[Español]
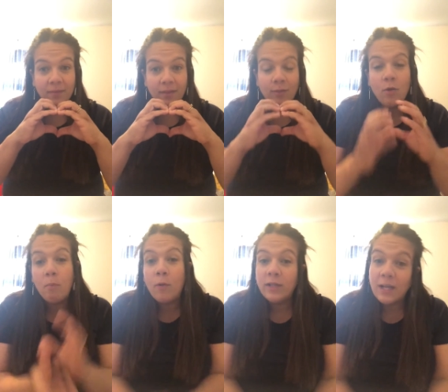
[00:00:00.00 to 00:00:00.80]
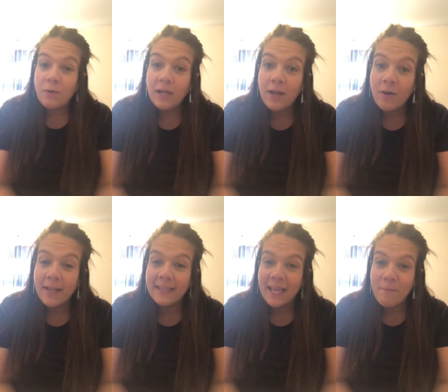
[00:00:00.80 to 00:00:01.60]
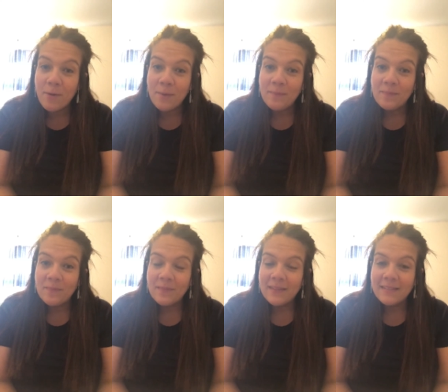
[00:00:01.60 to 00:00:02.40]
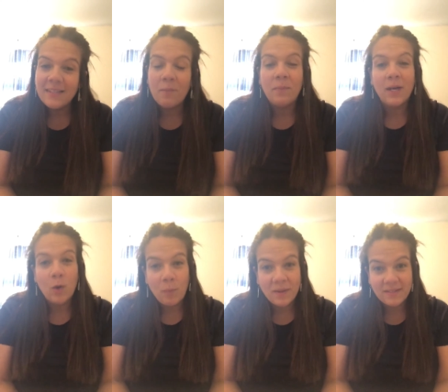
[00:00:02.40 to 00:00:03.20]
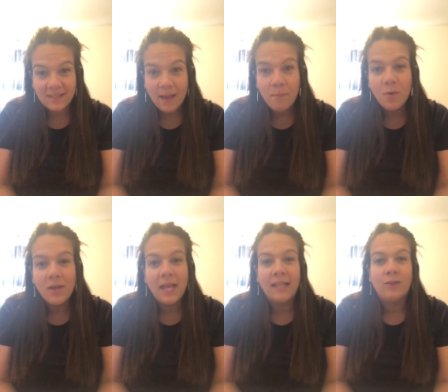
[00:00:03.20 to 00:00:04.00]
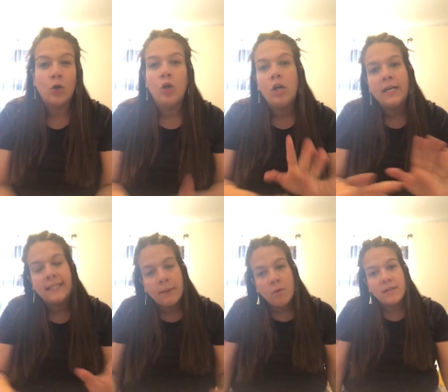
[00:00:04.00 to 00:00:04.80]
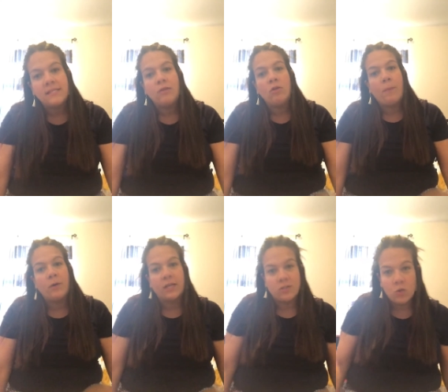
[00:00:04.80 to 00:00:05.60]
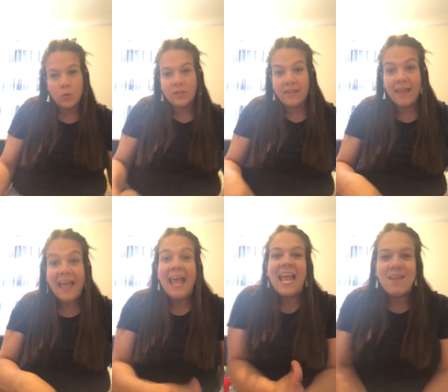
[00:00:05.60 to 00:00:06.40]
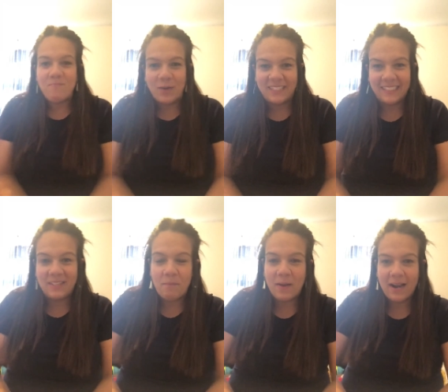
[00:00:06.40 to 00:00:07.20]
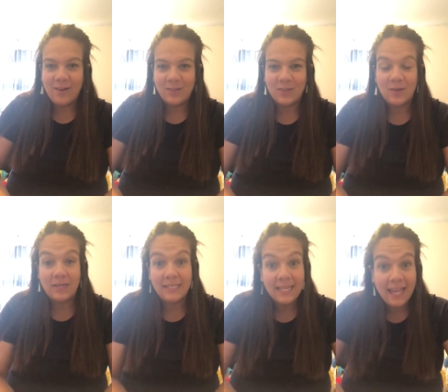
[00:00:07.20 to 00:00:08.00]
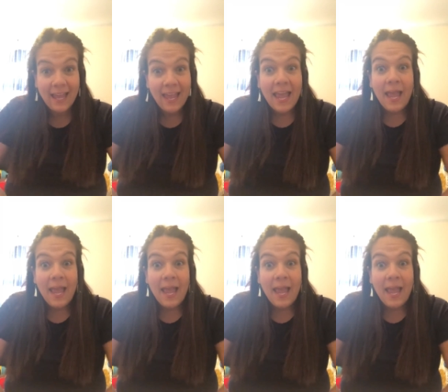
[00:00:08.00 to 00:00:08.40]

no importa cuán lejos estemos, Siempre los pensamos y todo lo que estamos haciendo es porque son ustedes importantes para nosotros. Así que